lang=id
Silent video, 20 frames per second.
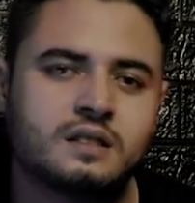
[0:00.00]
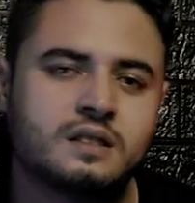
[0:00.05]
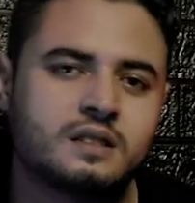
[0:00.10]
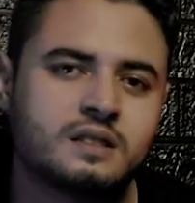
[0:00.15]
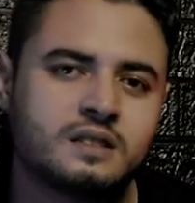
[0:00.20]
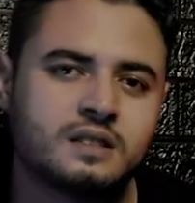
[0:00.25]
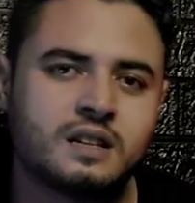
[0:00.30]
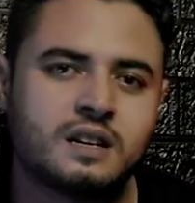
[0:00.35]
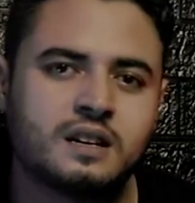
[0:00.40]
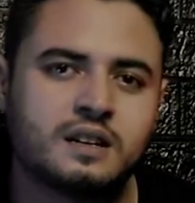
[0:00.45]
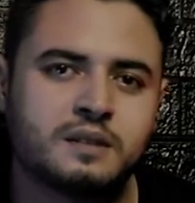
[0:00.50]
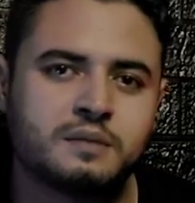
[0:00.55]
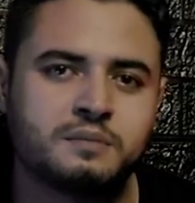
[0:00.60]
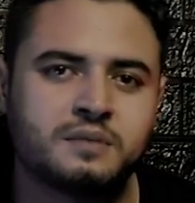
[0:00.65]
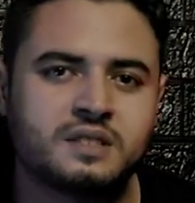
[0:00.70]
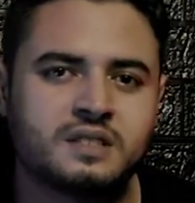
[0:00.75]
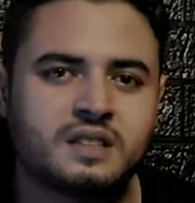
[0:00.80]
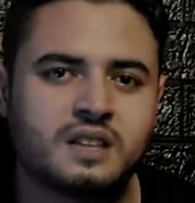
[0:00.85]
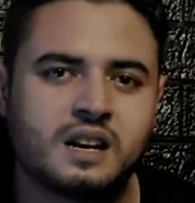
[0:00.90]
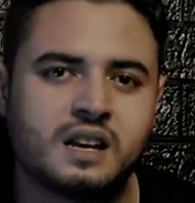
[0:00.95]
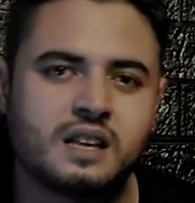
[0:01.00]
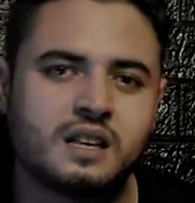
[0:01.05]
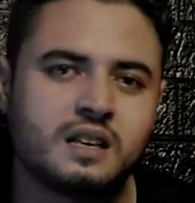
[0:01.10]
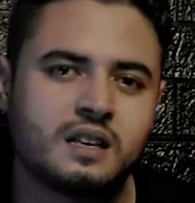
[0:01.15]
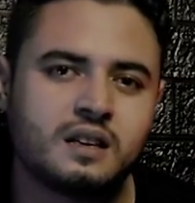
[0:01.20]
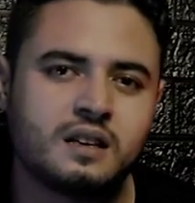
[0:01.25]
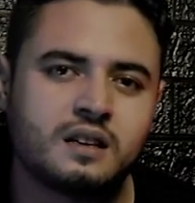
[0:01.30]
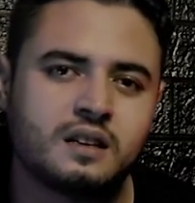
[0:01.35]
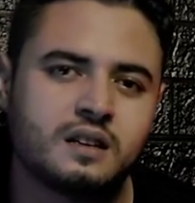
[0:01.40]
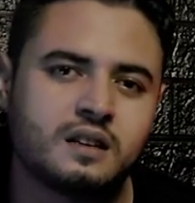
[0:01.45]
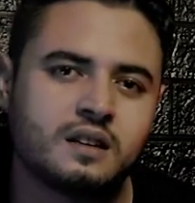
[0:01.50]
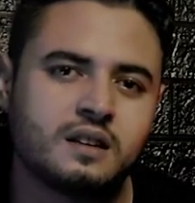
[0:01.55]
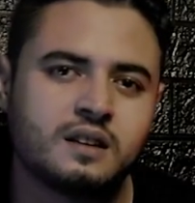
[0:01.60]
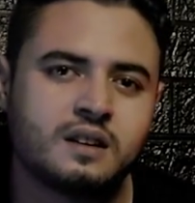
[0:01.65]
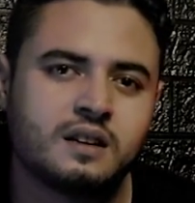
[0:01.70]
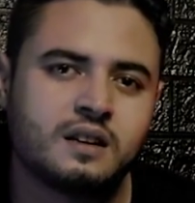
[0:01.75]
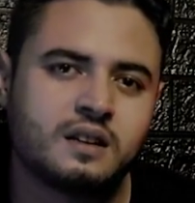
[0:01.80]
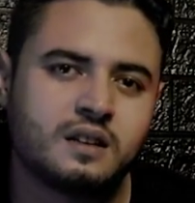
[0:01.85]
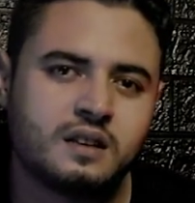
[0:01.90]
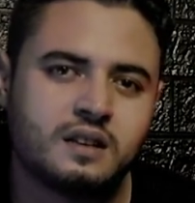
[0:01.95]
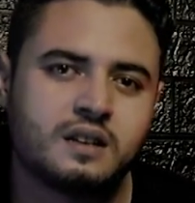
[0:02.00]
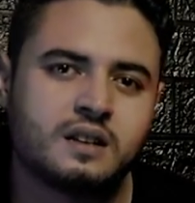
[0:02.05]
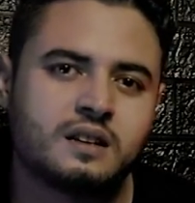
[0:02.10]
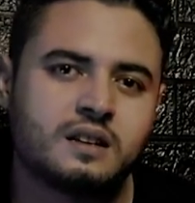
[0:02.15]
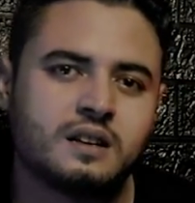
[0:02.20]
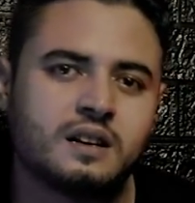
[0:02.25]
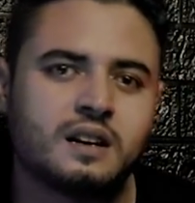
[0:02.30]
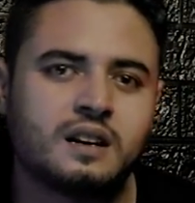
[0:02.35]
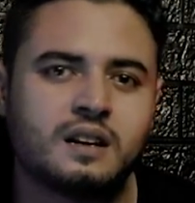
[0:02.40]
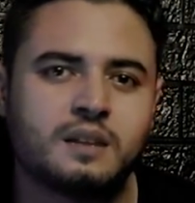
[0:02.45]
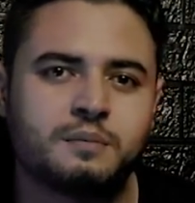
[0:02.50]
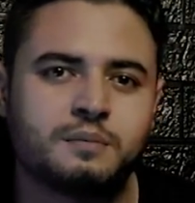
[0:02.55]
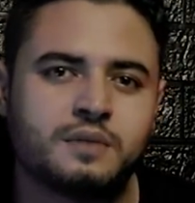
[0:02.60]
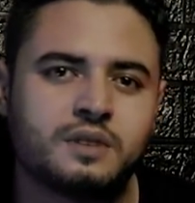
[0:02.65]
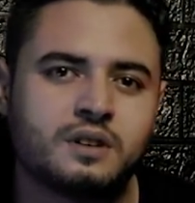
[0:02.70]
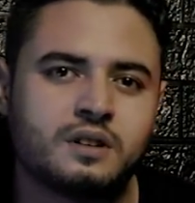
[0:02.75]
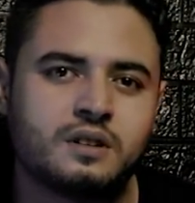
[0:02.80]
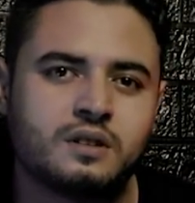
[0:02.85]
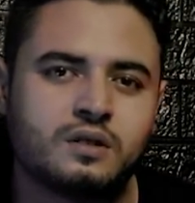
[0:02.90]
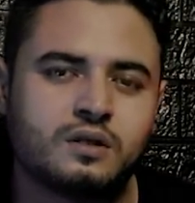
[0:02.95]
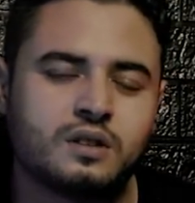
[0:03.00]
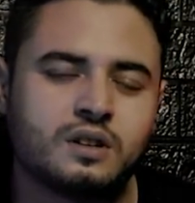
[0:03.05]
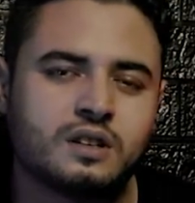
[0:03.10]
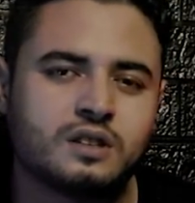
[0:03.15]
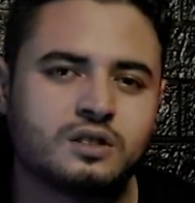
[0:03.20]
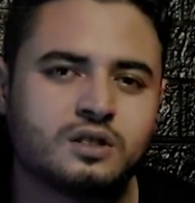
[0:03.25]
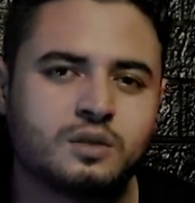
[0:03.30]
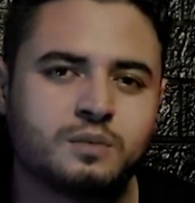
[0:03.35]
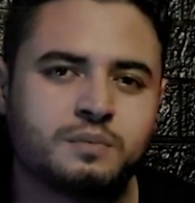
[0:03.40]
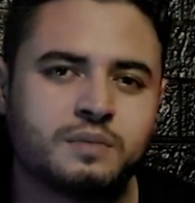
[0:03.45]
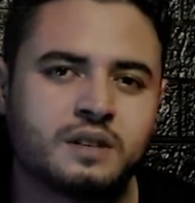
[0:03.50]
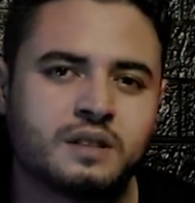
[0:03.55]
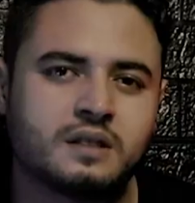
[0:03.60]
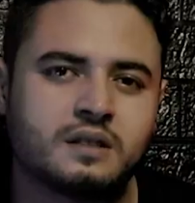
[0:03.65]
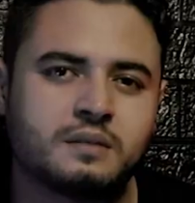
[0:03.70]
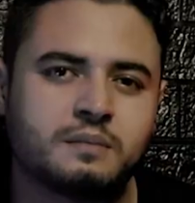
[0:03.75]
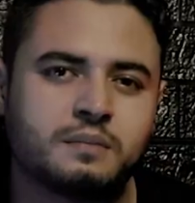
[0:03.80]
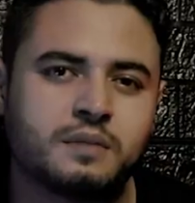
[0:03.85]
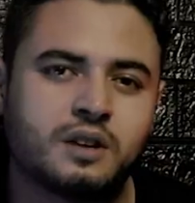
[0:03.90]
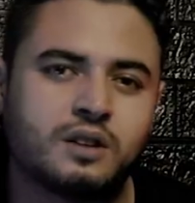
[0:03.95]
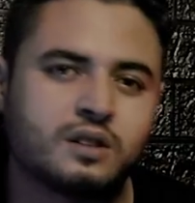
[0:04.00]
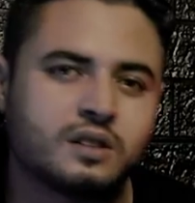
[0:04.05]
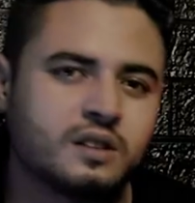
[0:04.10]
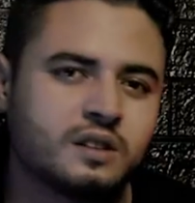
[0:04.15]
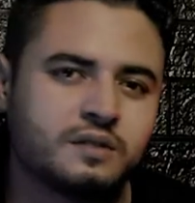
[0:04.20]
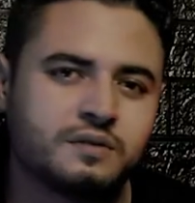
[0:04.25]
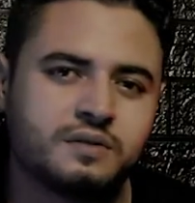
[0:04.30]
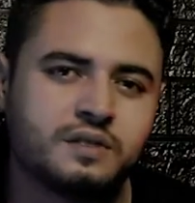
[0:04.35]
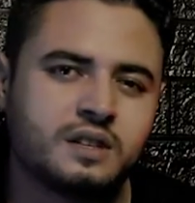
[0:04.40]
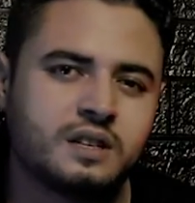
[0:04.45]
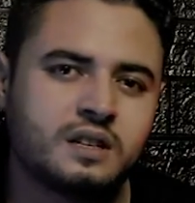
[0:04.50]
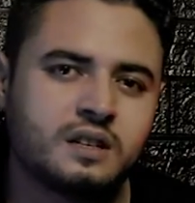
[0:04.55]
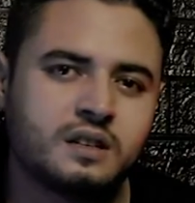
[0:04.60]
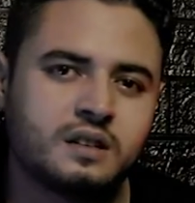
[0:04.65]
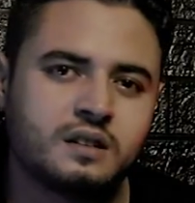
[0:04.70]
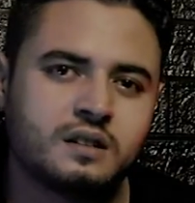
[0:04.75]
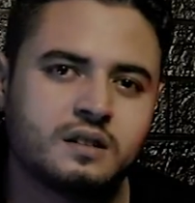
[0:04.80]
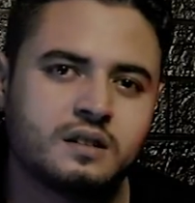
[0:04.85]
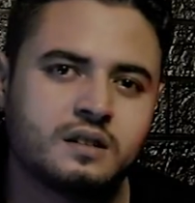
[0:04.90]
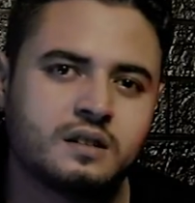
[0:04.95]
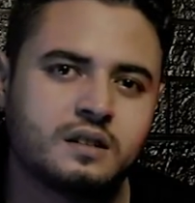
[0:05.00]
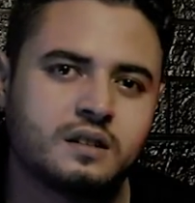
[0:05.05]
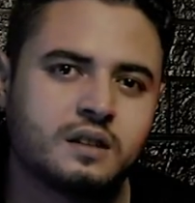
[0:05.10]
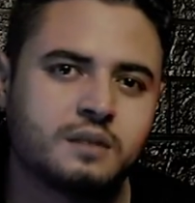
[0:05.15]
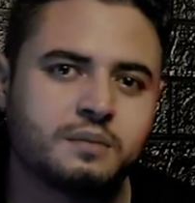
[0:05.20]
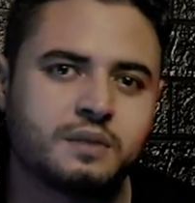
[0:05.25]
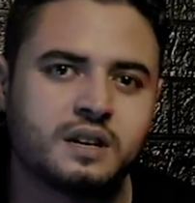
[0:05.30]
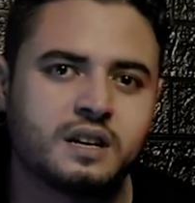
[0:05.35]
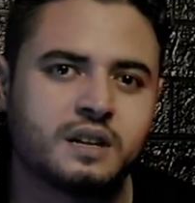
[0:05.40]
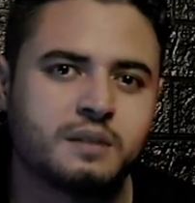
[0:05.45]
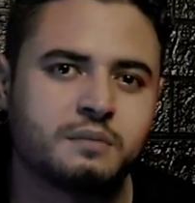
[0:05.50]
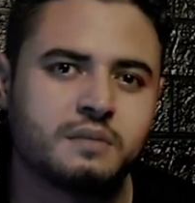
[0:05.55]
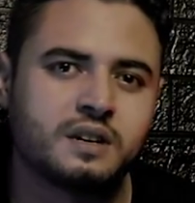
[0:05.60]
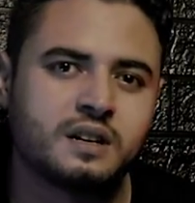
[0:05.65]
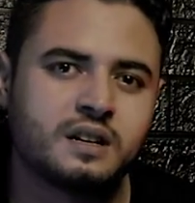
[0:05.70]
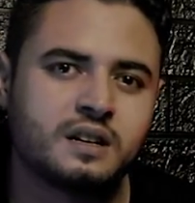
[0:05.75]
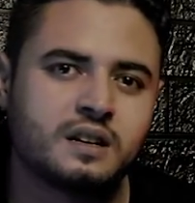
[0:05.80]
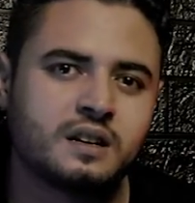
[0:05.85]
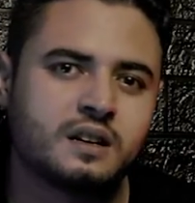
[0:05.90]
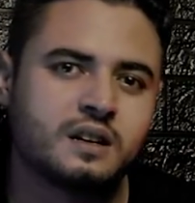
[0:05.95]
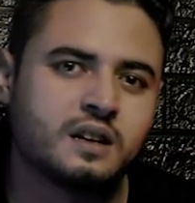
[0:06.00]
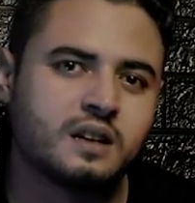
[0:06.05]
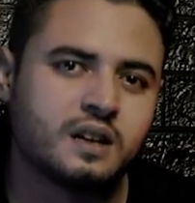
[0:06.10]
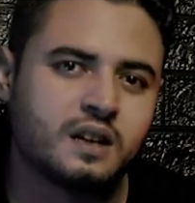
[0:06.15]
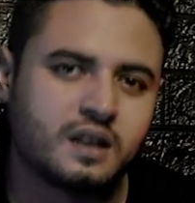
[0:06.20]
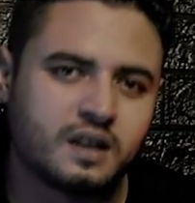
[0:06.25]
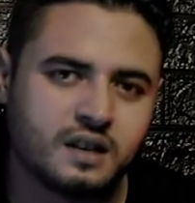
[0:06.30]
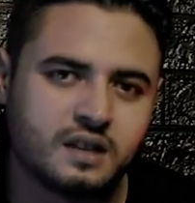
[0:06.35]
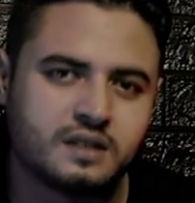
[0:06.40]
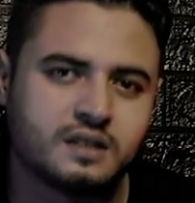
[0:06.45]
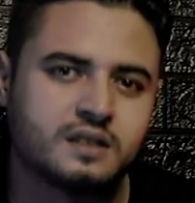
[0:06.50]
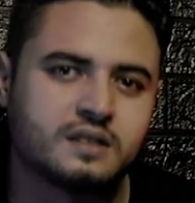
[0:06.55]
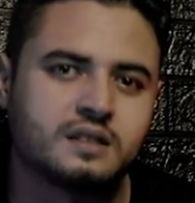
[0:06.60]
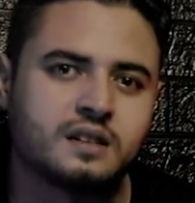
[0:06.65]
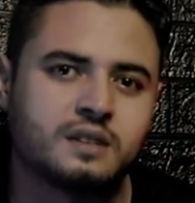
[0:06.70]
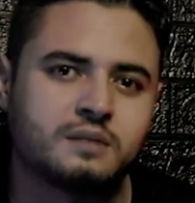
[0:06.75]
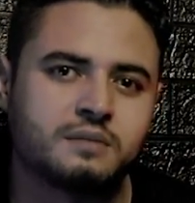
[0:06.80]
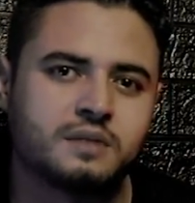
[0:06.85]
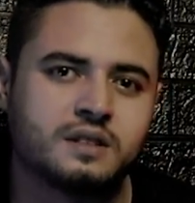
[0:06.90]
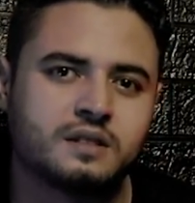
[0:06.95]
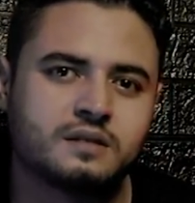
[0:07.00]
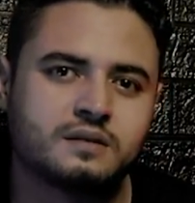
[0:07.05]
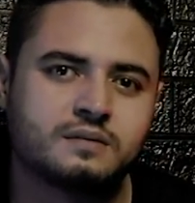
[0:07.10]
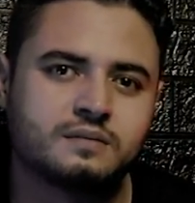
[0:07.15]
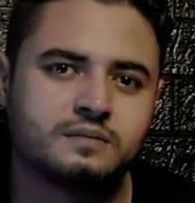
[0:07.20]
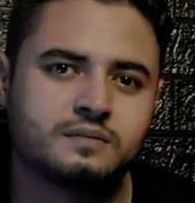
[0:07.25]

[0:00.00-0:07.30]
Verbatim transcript: Kisah misteri Yang dialami oleh Sobat Pelor TV Yang bernama Raja Salman